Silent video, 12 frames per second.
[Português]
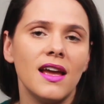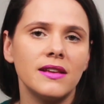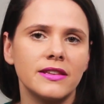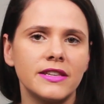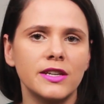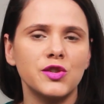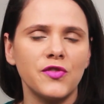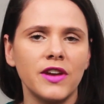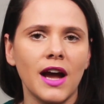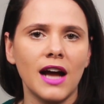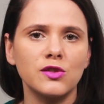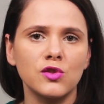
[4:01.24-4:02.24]
Esse
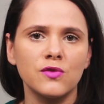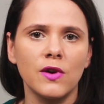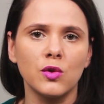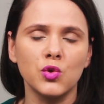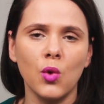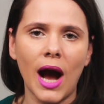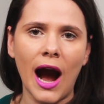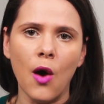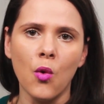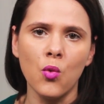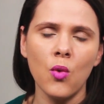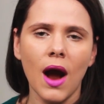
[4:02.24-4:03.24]
certificado dados vão do
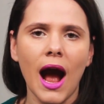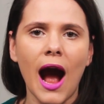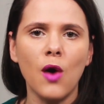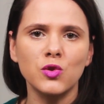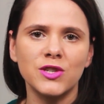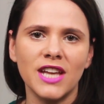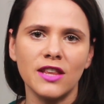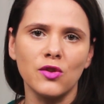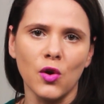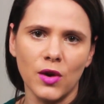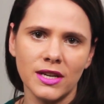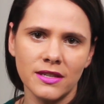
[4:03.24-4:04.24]
A1 ao
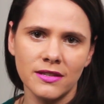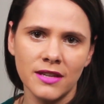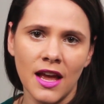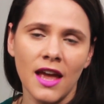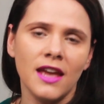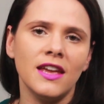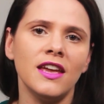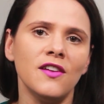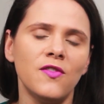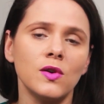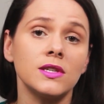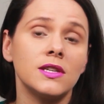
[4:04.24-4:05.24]
C2
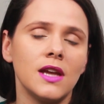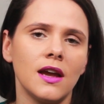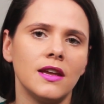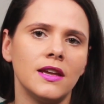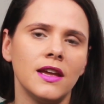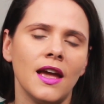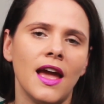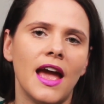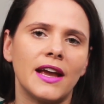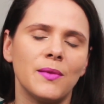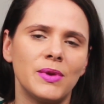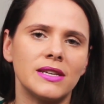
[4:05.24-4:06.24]
e você aí
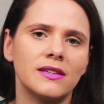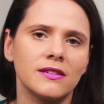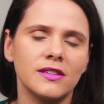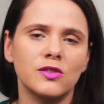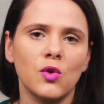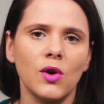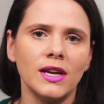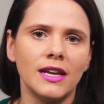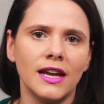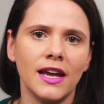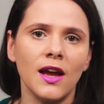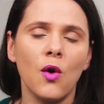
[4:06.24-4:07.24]
é que precisa
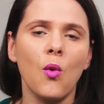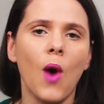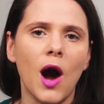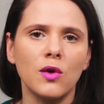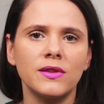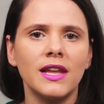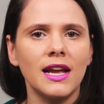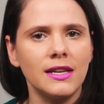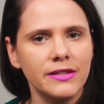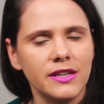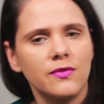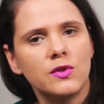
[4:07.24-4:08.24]
escolher qual
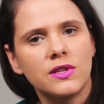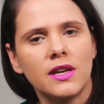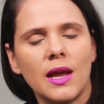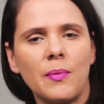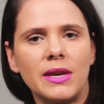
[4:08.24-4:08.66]
deles que você quer